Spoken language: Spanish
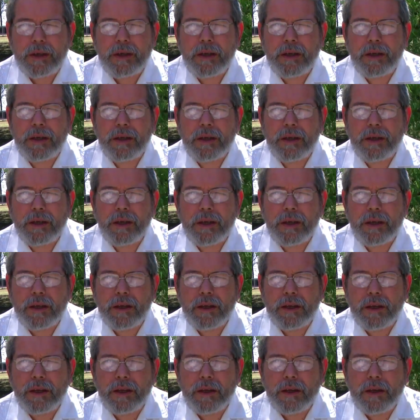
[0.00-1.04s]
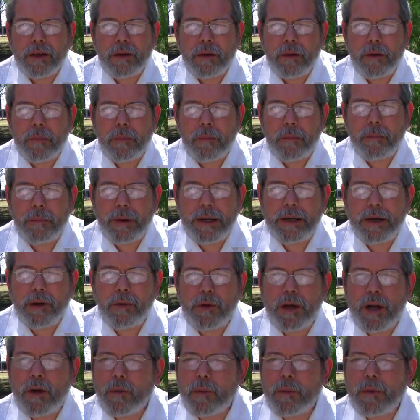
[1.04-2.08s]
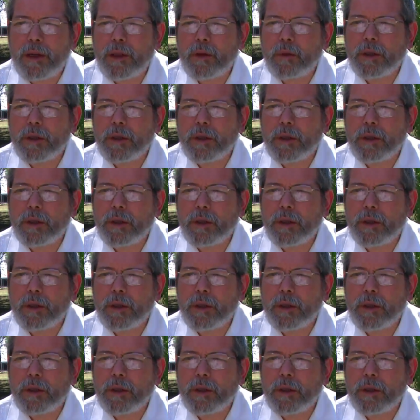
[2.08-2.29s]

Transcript: Eh, para una nueva